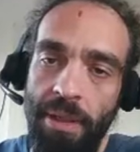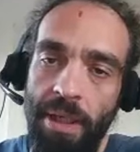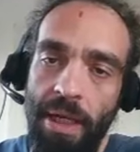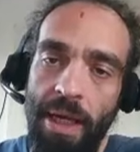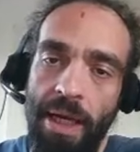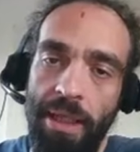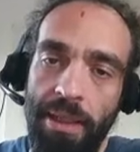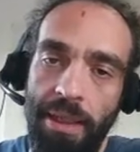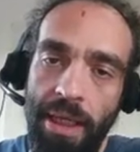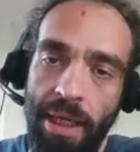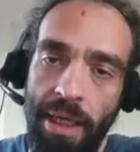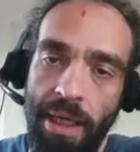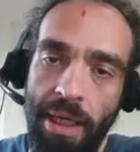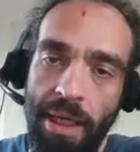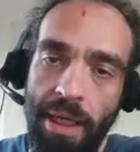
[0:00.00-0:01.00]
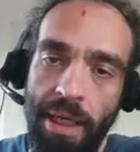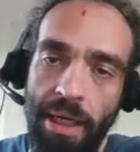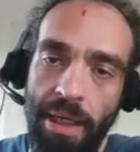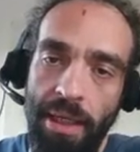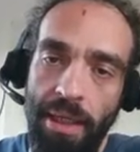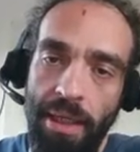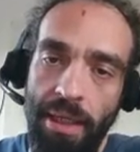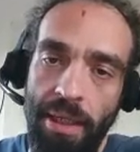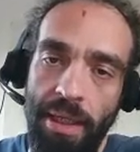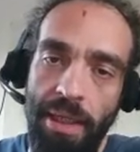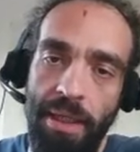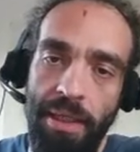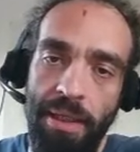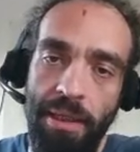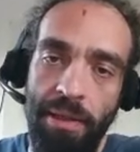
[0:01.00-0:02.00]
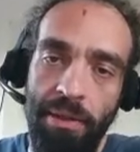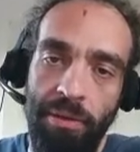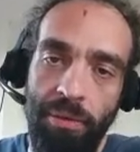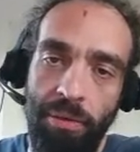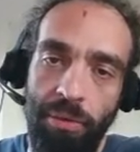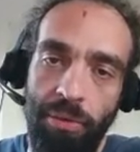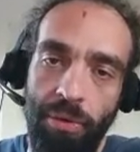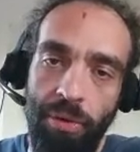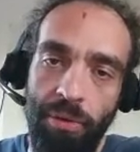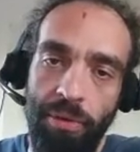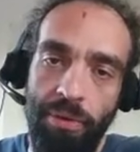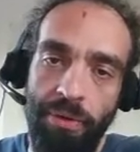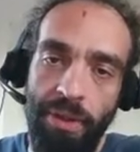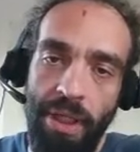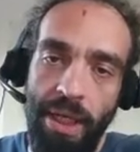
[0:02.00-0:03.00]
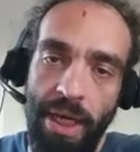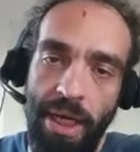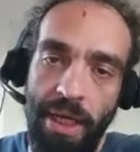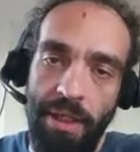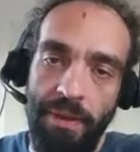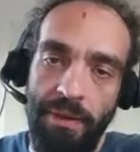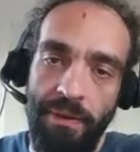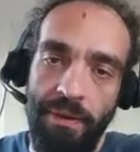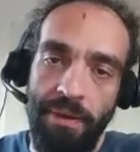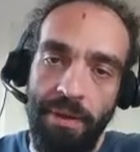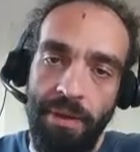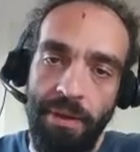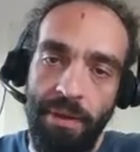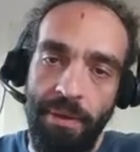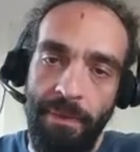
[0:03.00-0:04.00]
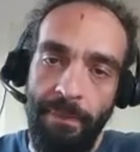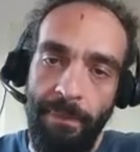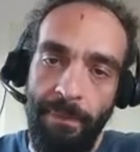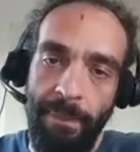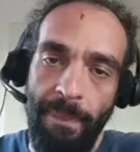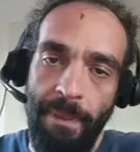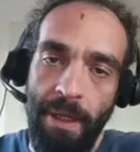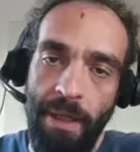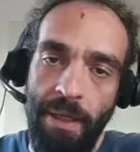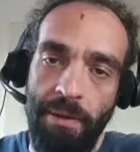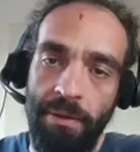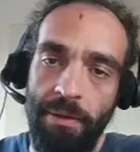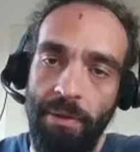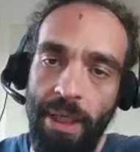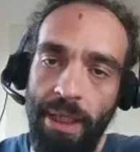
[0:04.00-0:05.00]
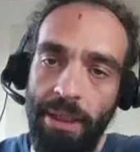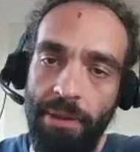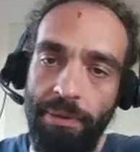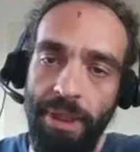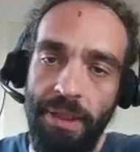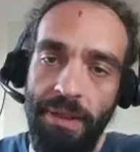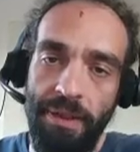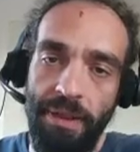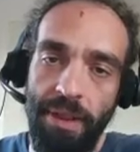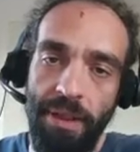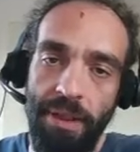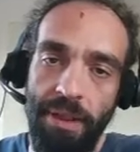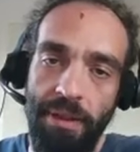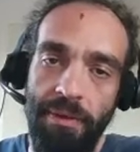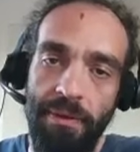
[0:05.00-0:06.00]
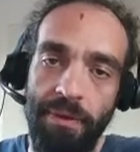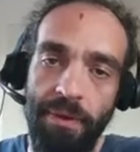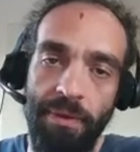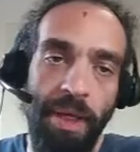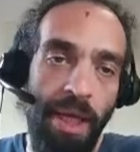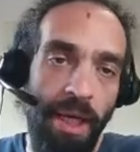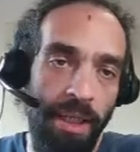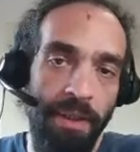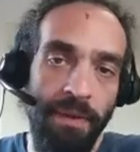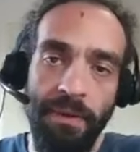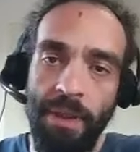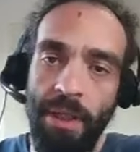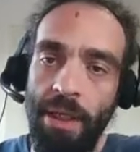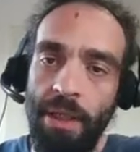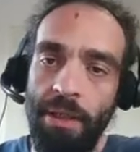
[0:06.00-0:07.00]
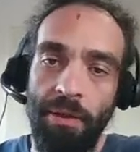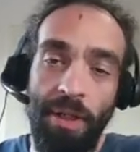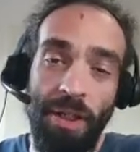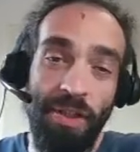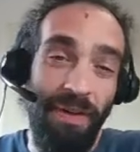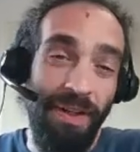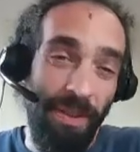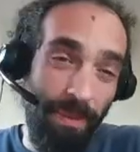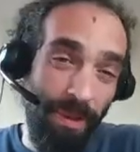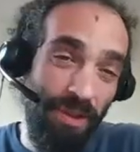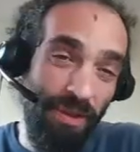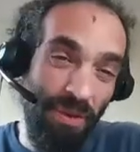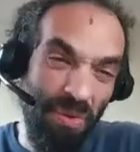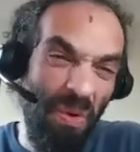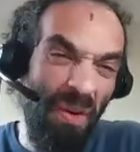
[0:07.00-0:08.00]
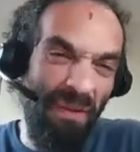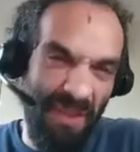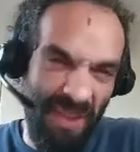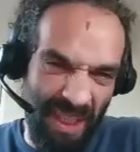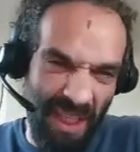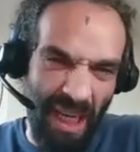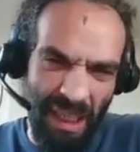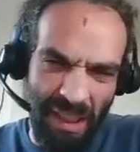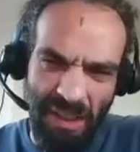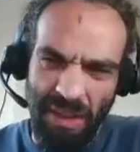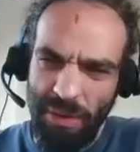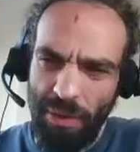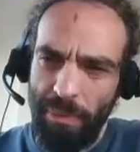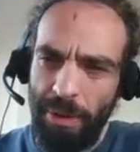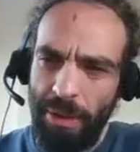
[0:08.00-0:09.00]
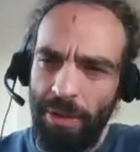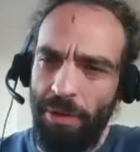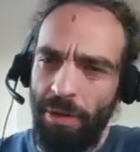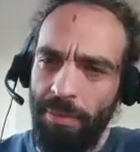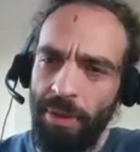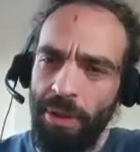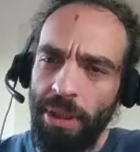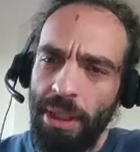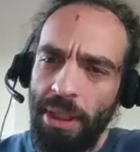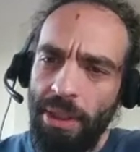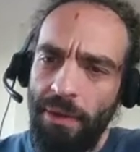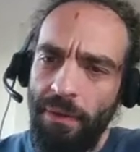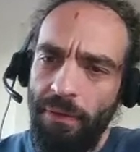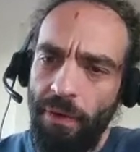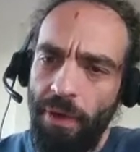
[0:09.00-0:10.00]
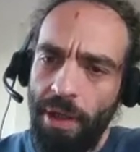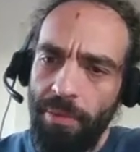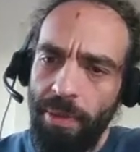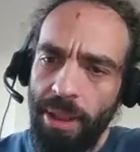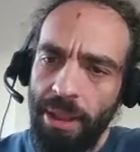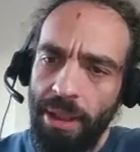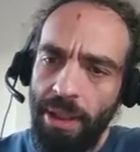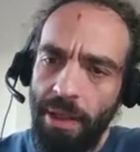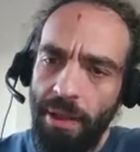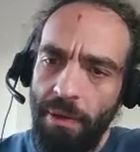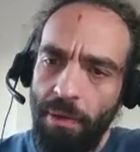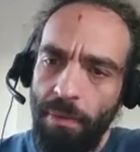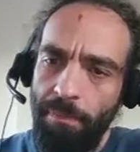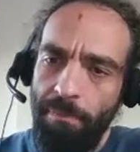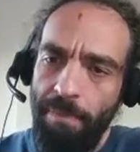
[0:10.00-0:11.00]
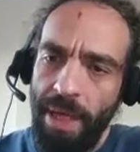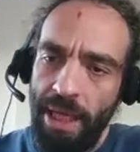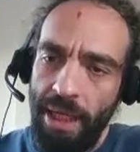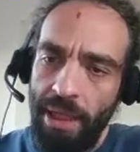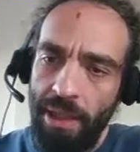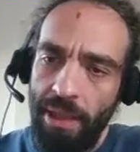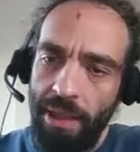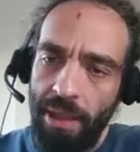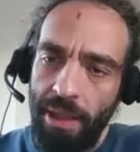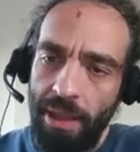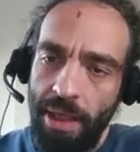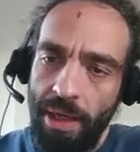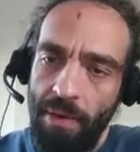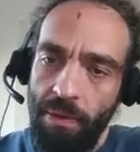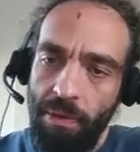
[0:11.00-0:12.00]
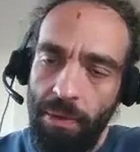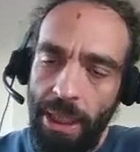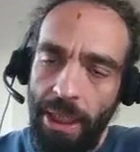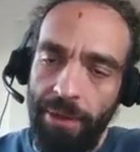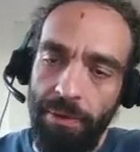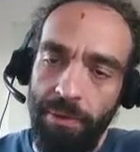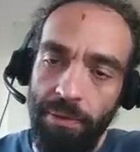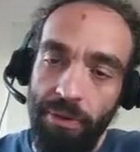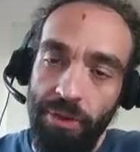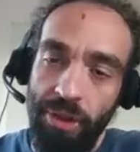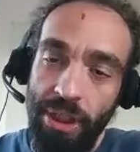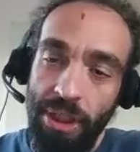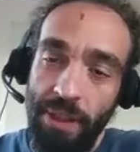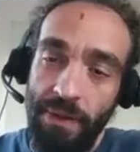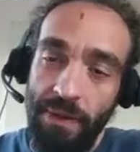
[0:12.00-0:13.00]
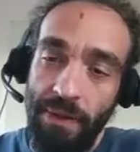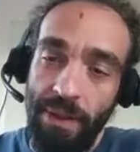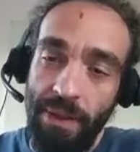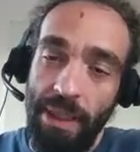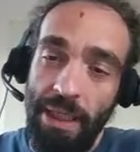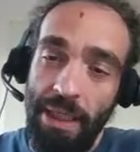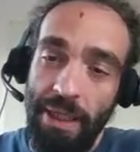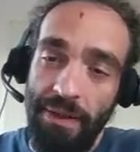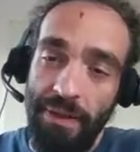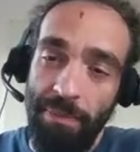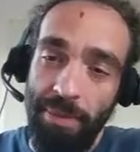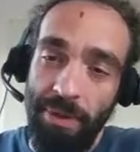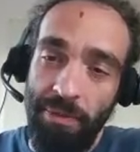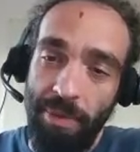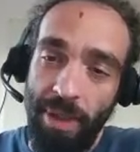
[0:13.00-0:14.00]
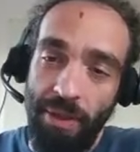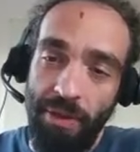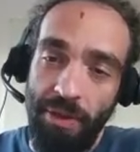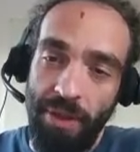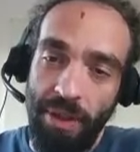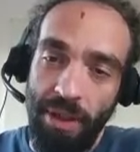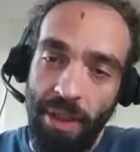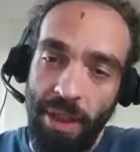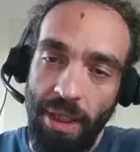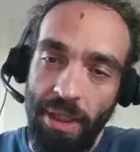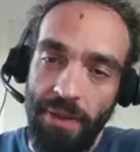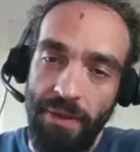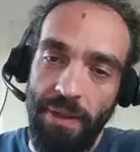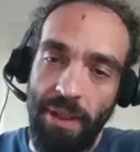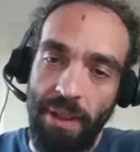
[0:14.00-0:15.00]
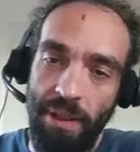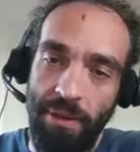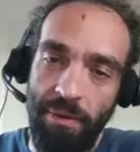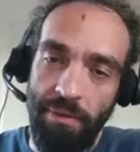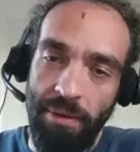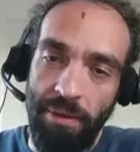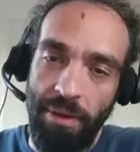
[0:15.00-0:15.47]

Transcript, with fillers: até AN, todos reais. Tá? Então, cada um desses aqui são reais. Então, o que a gente vai chamar que são os coeficientes do polinômio, de forma que o P calculado no x, ele é simplesmente A0